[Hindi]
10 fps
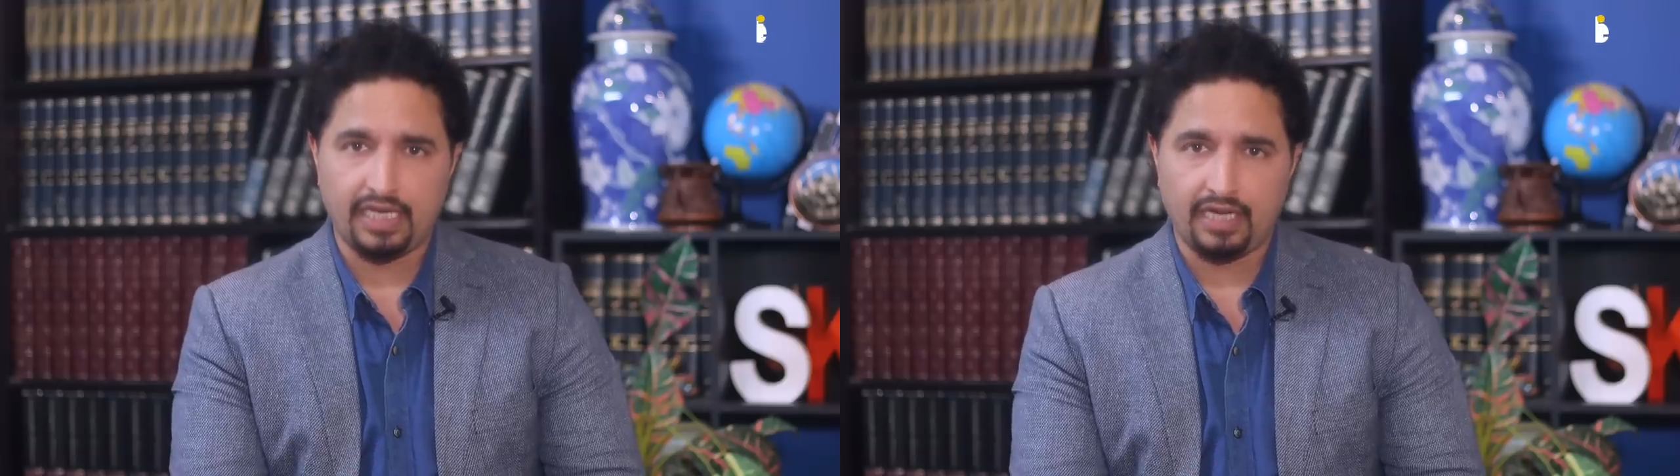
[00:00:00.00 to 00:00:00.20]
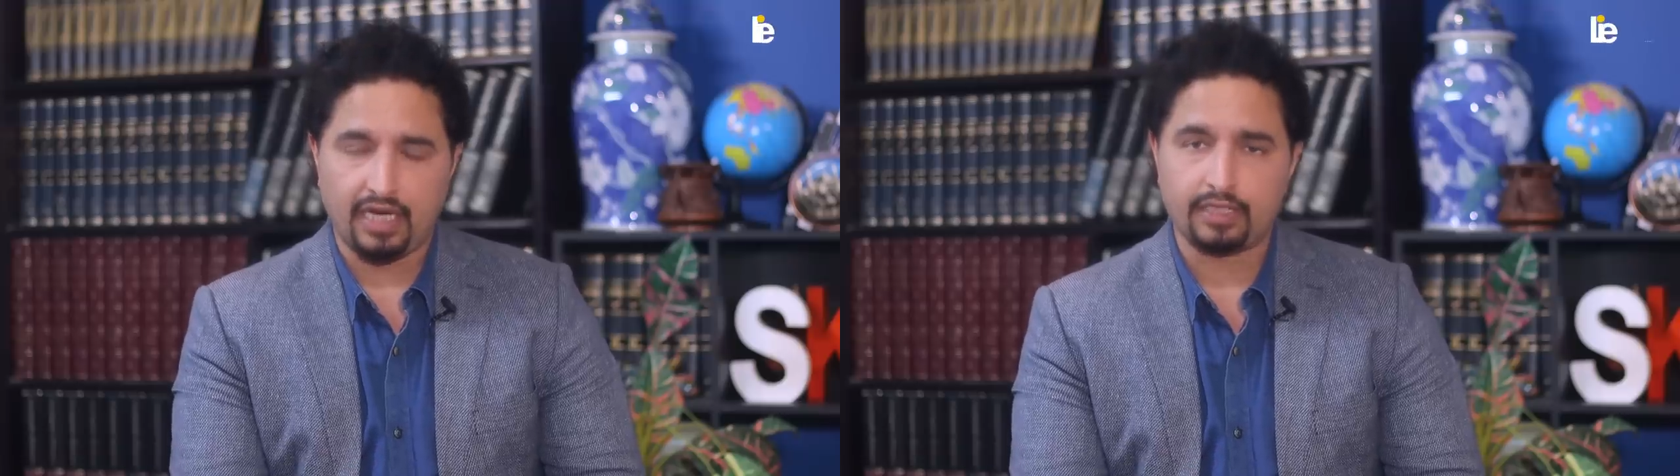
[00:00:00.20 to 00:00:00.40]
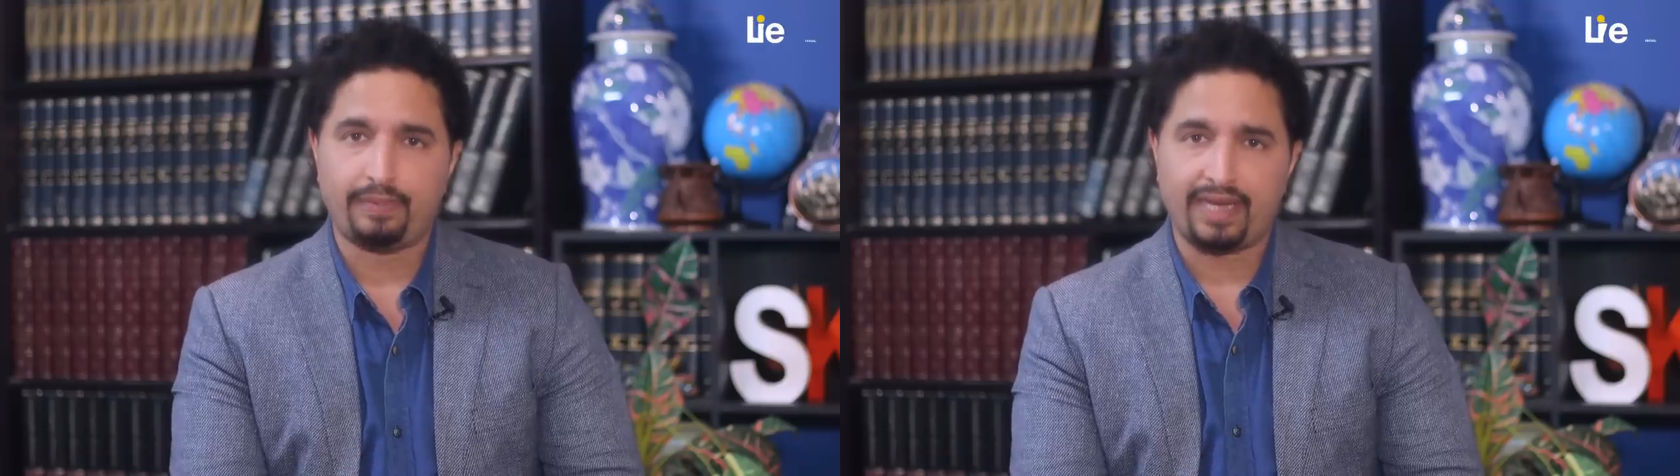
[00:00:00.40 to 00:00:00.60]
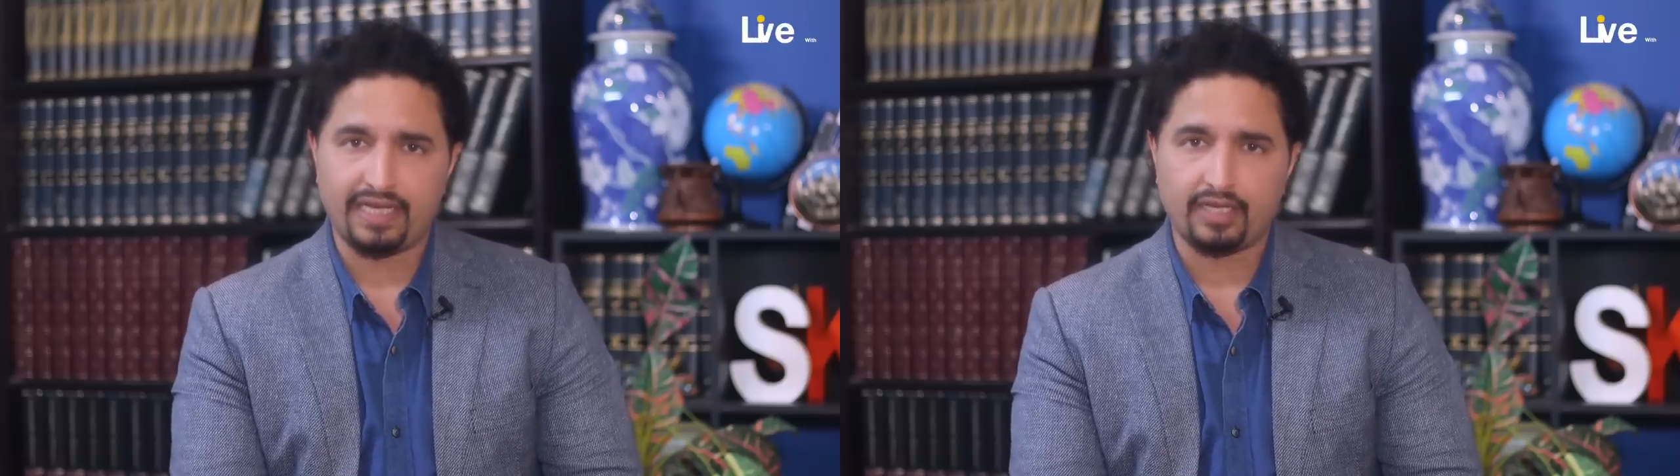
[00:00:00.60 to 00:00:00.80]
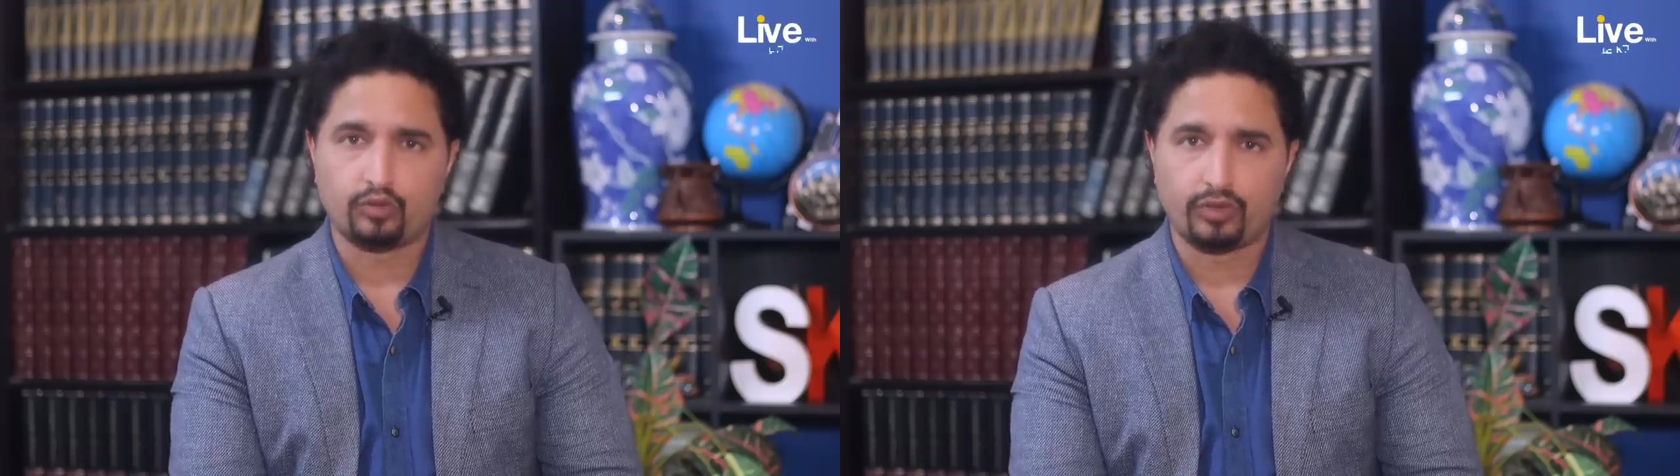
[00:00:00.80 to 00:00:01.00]
दी है आज बैंक
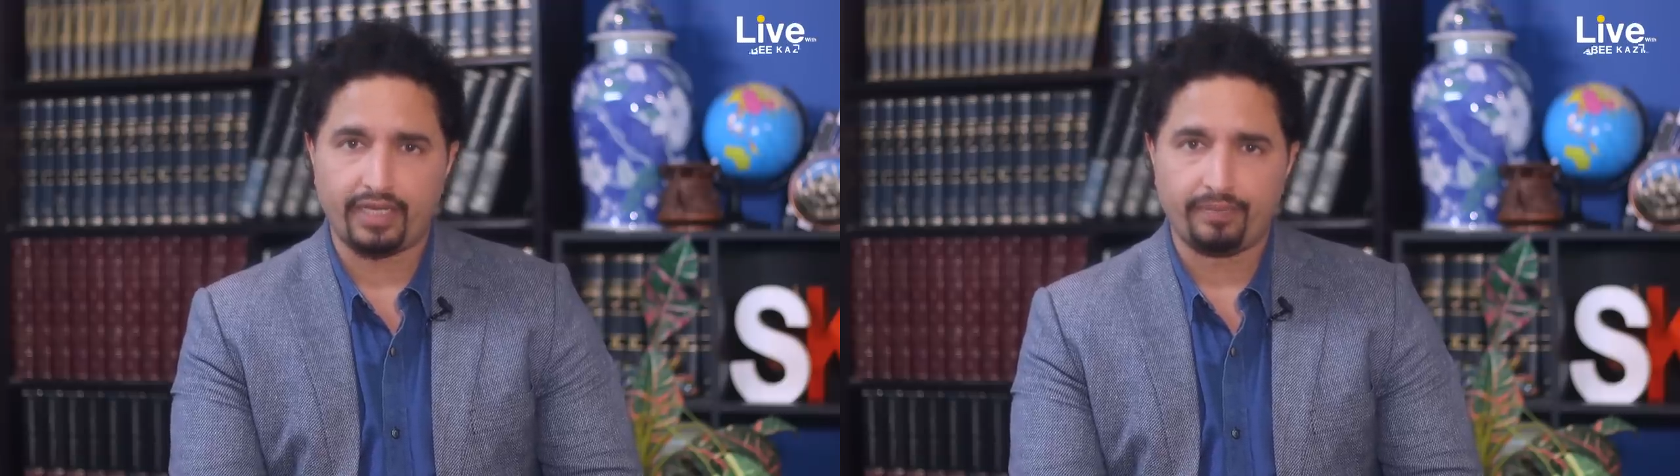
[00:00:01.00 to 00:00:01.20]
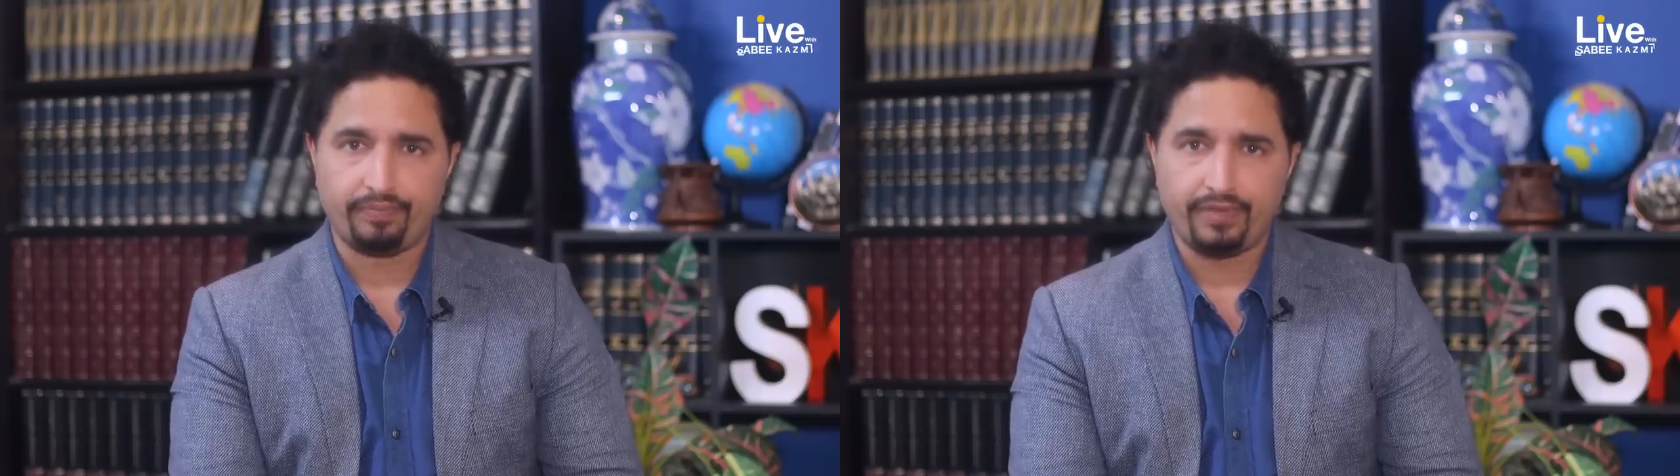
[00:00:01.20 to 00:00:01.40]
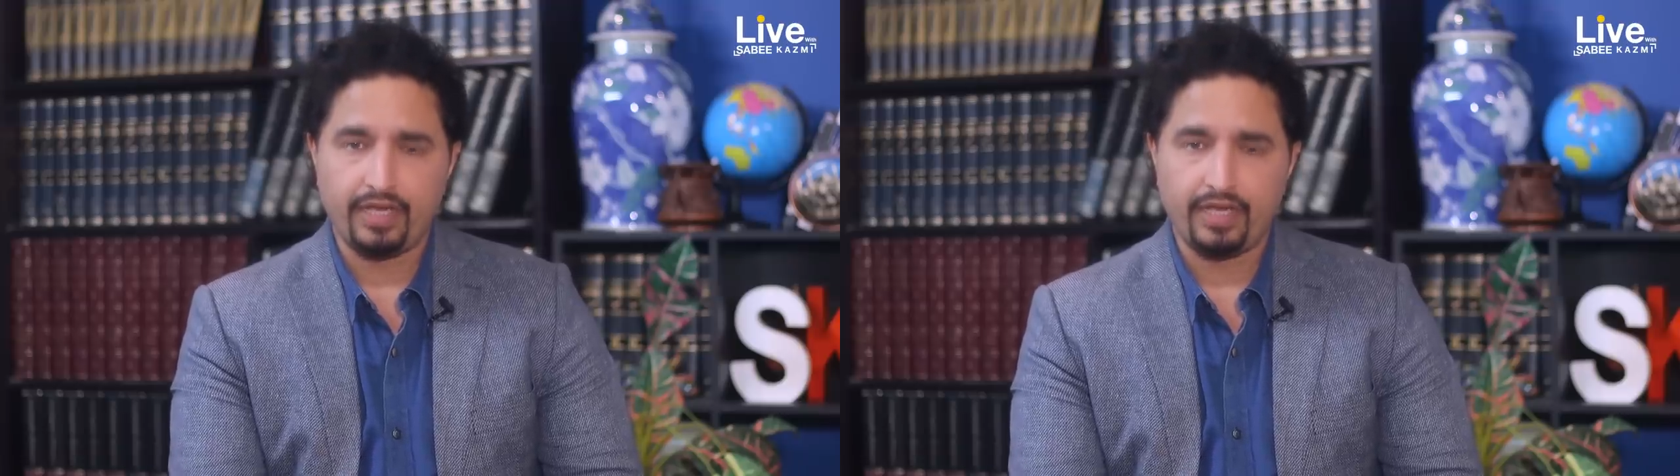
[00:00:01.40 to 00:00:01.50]
गिर चुके हैं